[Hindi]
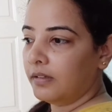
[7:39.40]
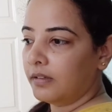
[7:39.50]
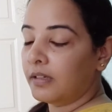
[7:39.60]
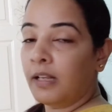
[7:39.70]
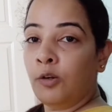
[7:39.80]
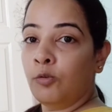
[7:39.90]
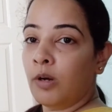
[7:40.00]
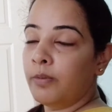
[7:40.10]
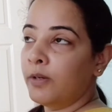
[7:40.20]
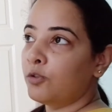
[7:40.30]
कल हुआ
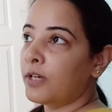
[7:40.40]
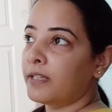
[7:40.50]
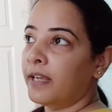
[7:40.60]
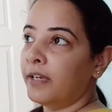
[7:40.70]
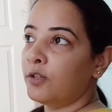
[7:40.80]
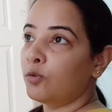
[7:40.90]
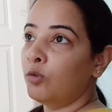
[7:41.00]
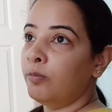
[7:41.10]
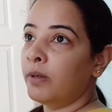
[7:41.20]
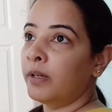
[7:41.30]
भी कुछ ऐसा है कि स्कूल
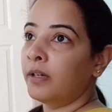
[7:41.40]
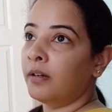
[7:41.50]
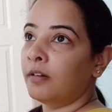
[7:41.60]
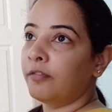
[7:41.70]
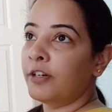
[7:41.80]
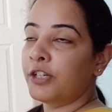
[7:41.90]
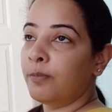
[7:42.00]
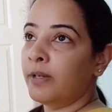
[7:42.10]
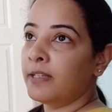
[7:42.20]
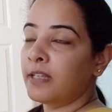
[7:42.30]
में फ्रेंडशिप
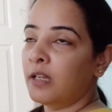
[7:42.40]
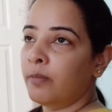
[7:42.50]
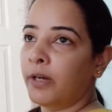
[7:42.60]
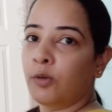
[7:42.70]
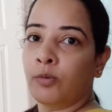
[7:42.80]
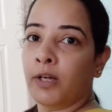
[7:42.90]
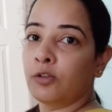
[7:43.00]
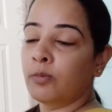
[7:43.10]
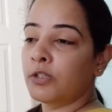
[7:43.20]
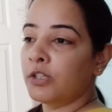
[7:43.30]
डे सेलिब्रेट हुआ है तो
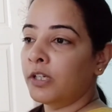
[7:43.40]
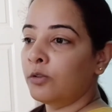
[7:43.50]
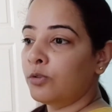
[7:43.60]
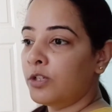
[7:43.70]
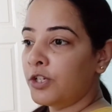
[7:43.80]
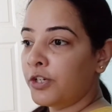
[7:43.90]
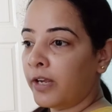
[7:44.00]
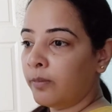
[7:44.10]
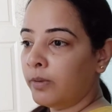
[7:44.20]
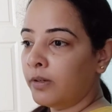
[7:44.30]
बच्चे एक दूसरे से
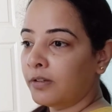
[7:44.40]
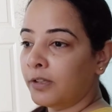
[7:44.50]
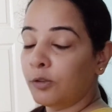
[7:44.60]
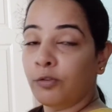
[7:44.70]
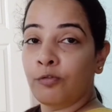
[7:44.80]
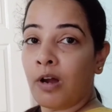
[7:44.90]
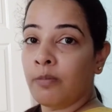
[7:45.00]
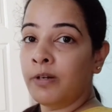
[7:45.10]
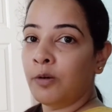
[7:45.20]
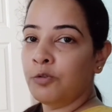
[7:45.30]
शेयर भी करते हैं तो फिर वहाँ
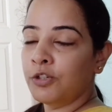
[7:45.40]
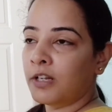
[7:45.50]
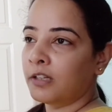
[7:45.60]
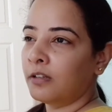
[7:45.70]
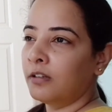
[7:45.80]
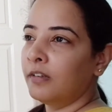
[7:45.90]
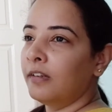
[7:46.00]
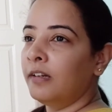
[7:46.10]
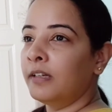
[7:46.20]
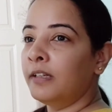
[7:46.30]
में डाउट जा रहा
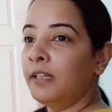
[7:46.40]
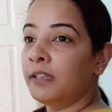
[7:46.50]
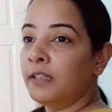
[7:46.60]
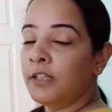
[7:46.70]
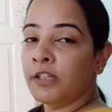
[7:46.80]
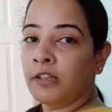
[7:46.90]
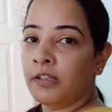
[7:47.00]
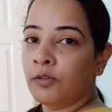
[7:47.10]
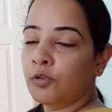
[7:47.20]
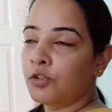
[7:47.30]
था लेकिन इतनी जल्दी
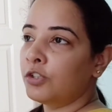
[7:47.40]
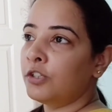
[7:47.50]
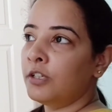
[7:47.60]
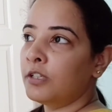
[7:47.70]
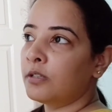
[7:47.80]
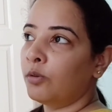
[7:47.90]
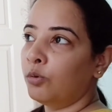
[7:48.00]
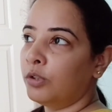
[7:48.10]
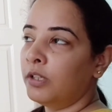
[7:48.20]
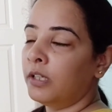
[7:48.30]
कुछ चीज़
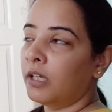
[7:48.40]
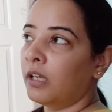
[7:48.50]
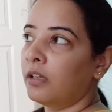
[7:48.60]
होती नहीं है